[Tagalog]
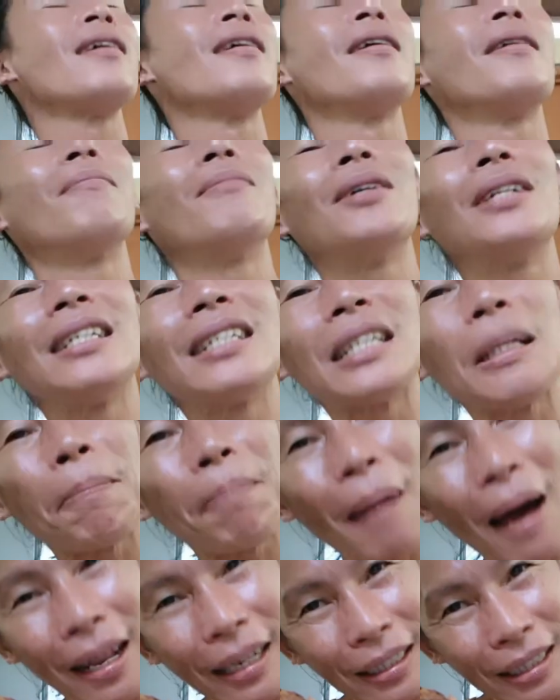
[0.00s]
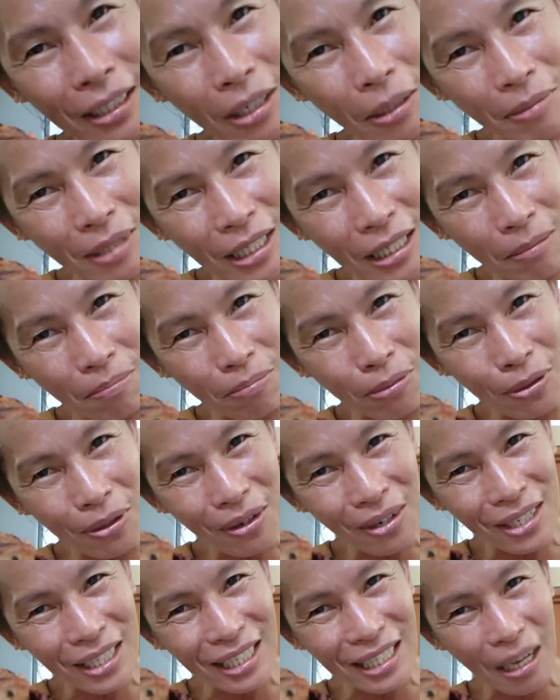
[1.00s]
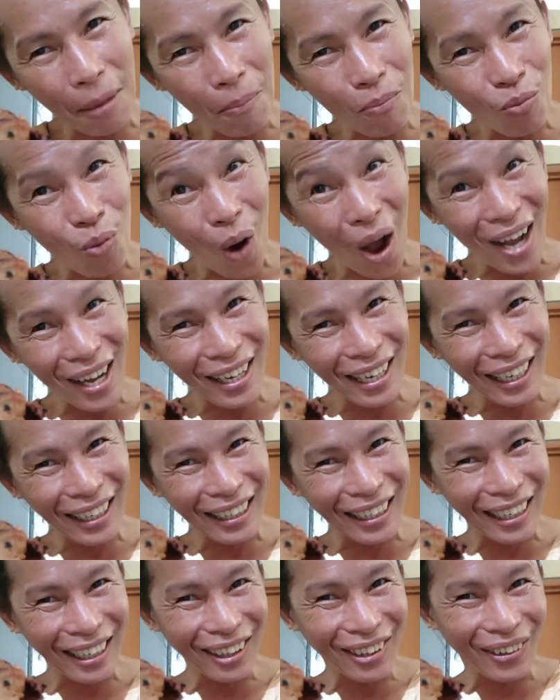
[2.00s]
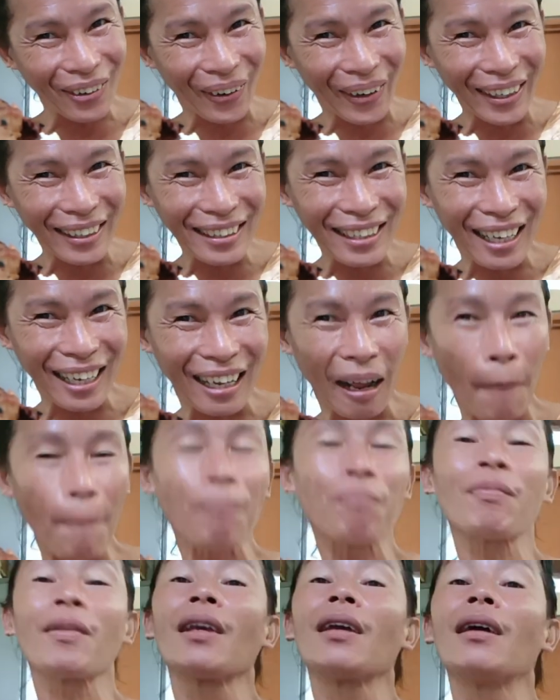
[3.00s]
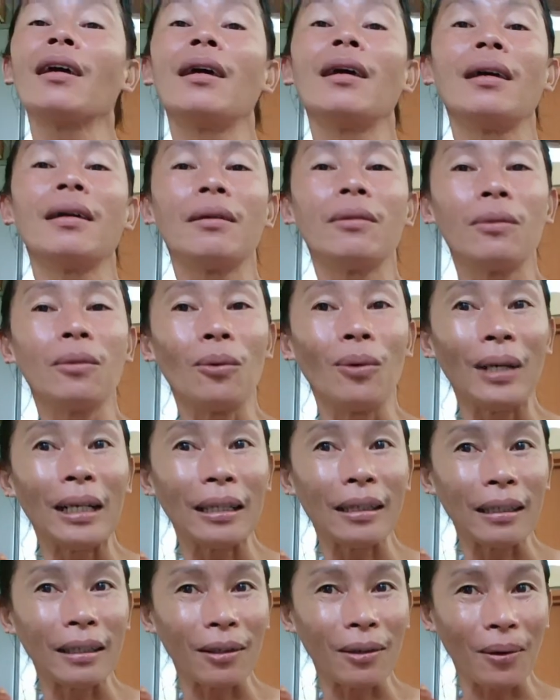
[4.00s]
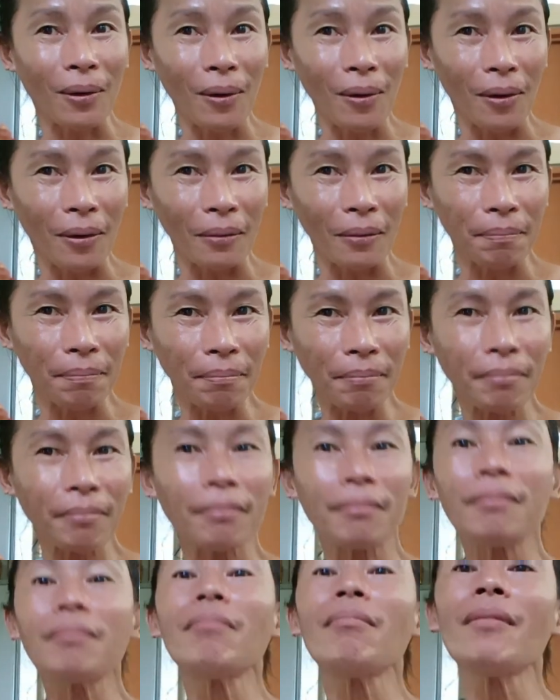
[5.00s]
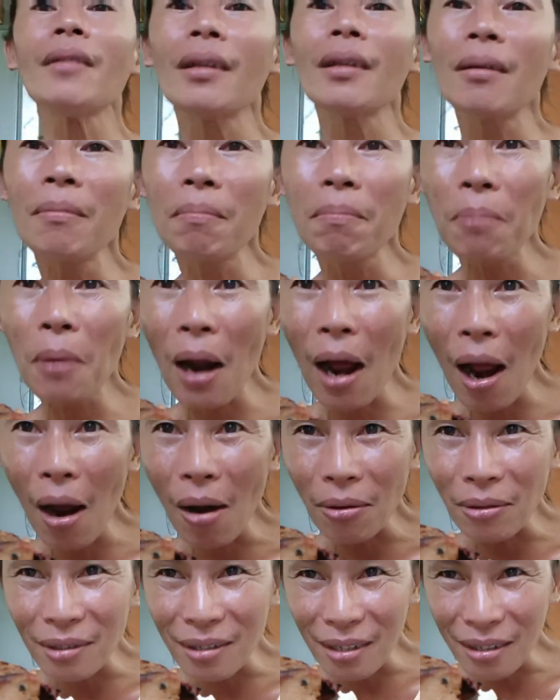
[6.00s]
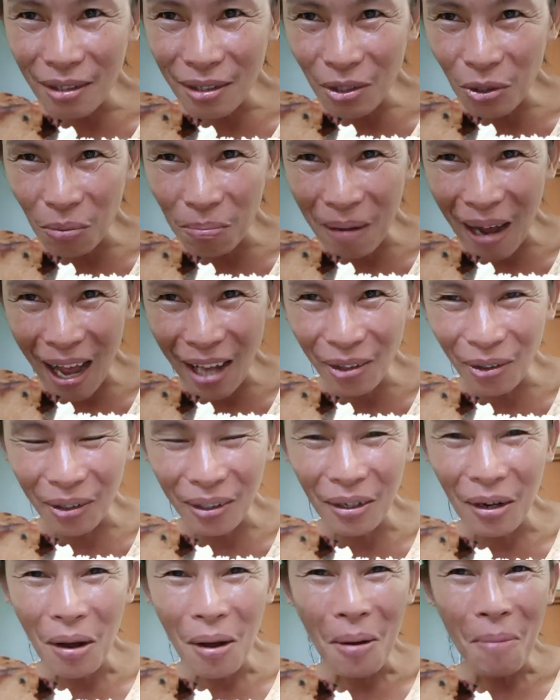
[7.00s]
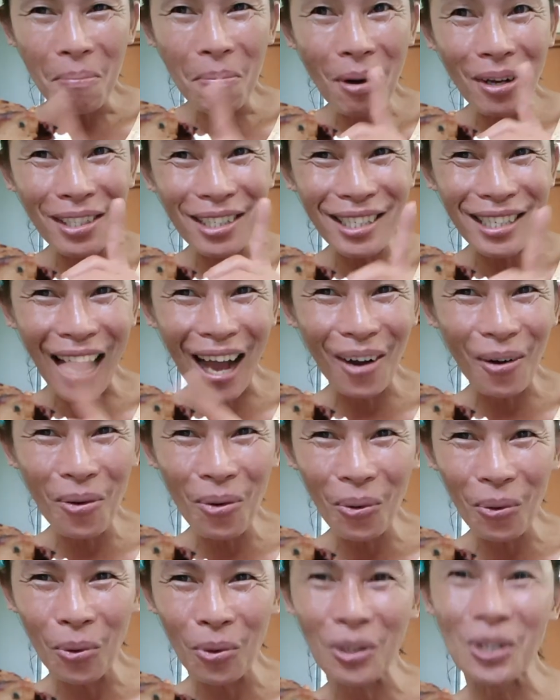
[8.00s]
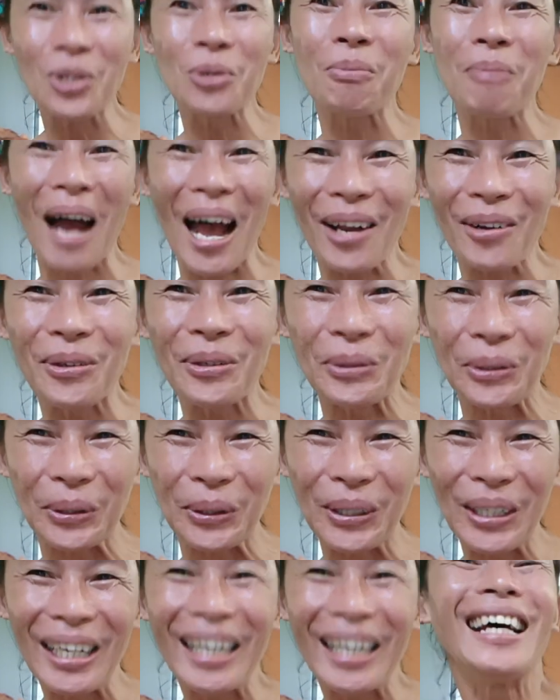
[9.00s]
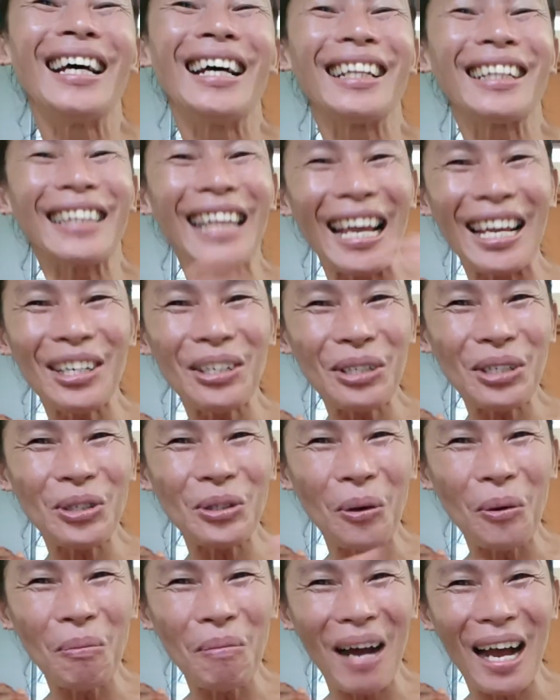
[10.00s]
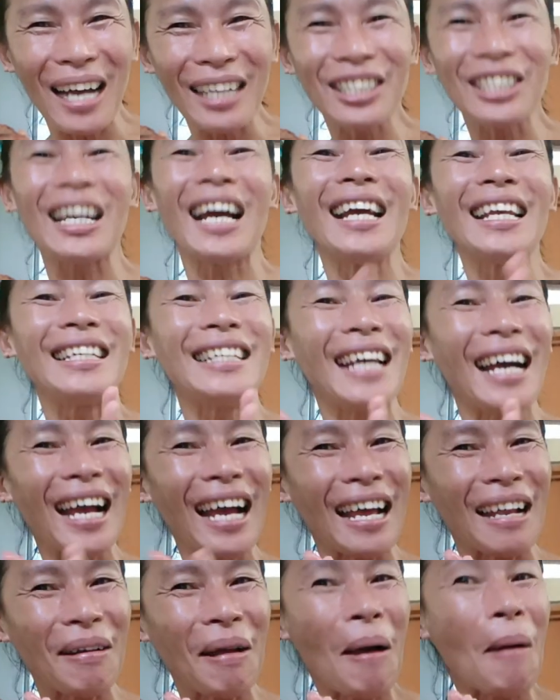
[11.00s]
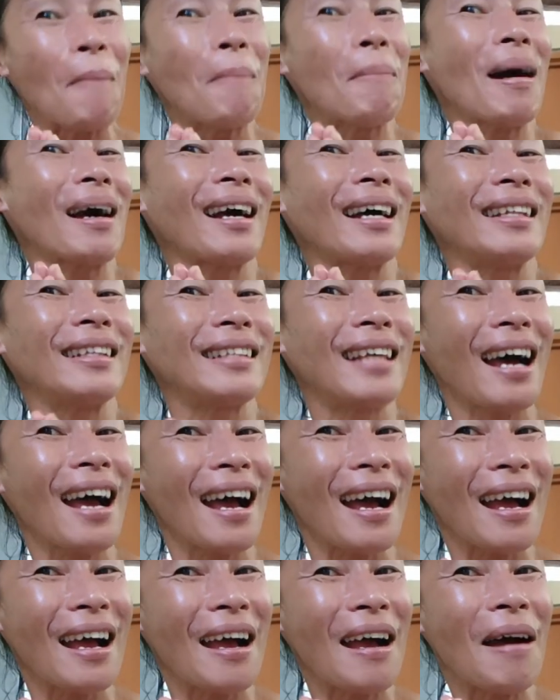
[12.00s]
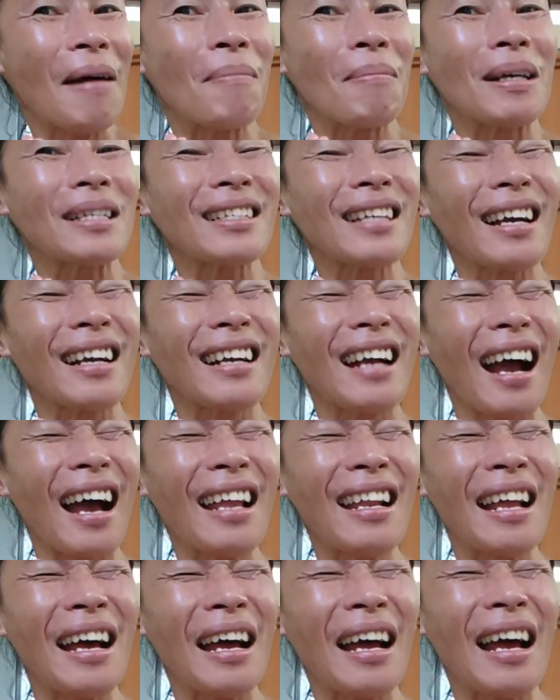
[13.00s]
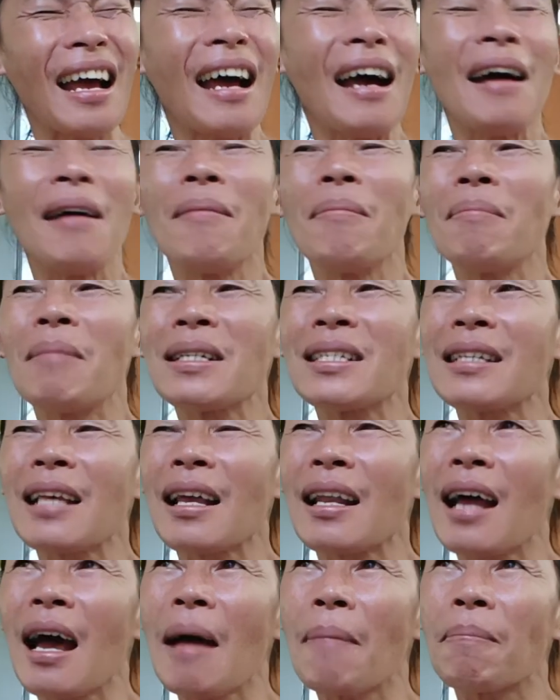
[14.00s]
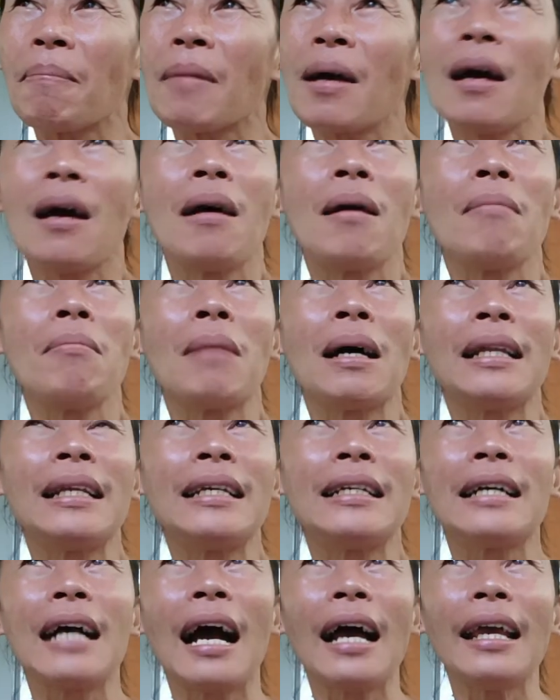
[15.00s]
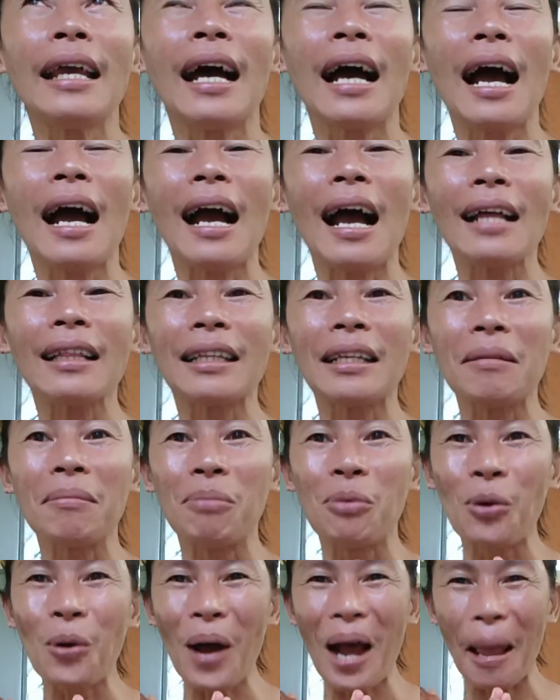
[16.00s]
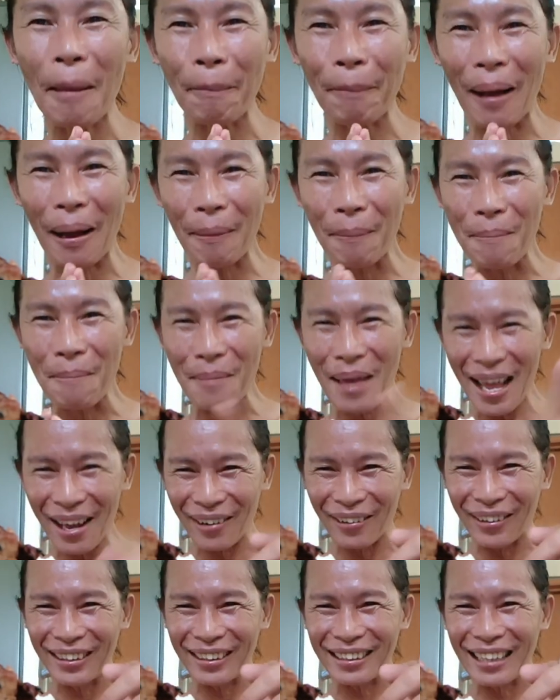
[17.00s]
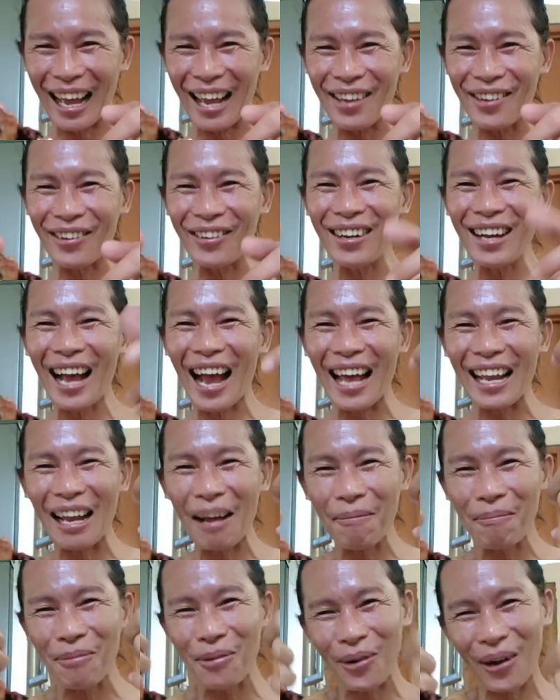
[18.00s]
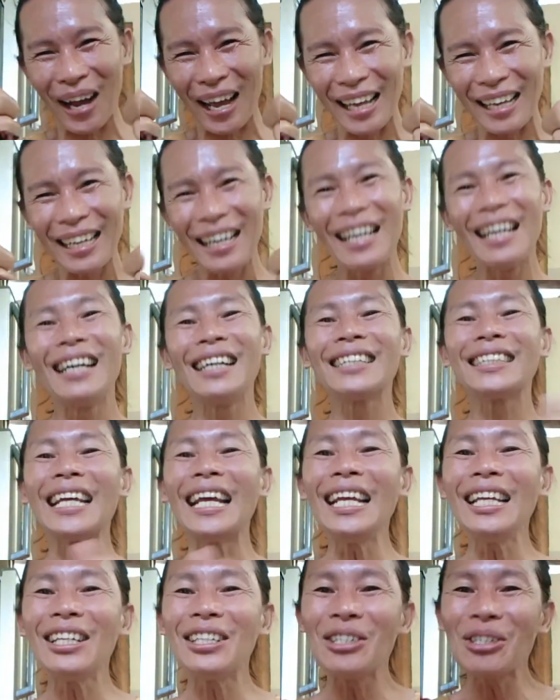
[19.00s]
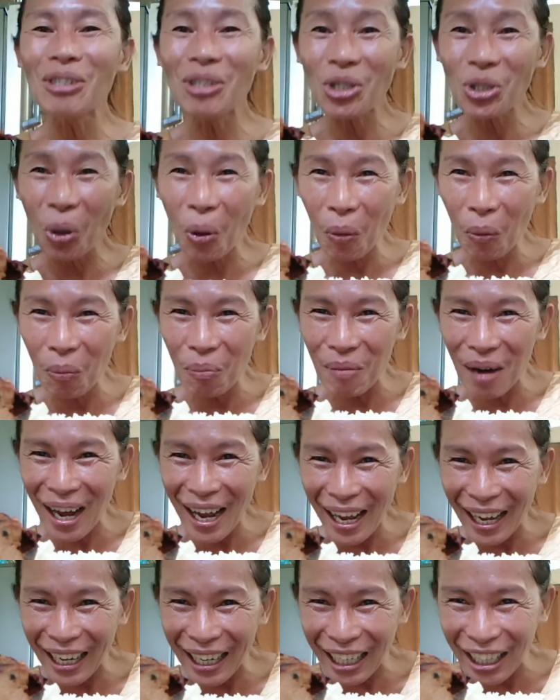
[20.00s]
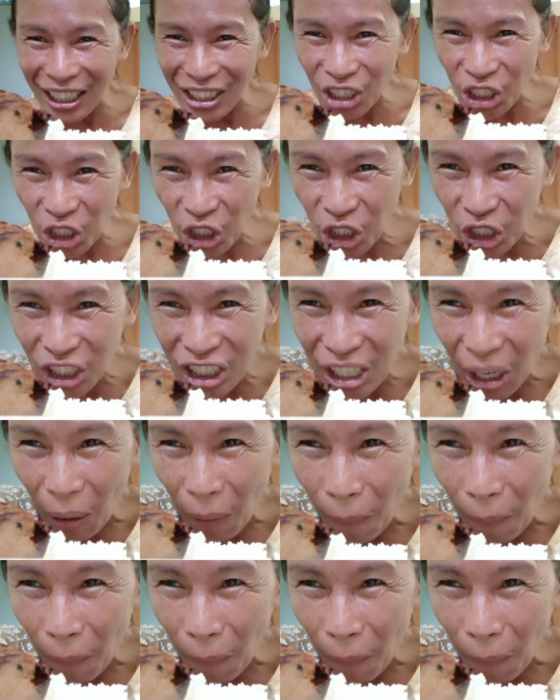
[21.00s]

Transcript: Municipality of Cebuco, Zamboanga del Norte. Ulitin ko. Proud, Subanon. Bonsagong po, Subanon no. Thank you so much. Ayan, maganda, masagana, masarap, maligaya ang ating buhay pag meron tayong hanap buhay. Thank you so much.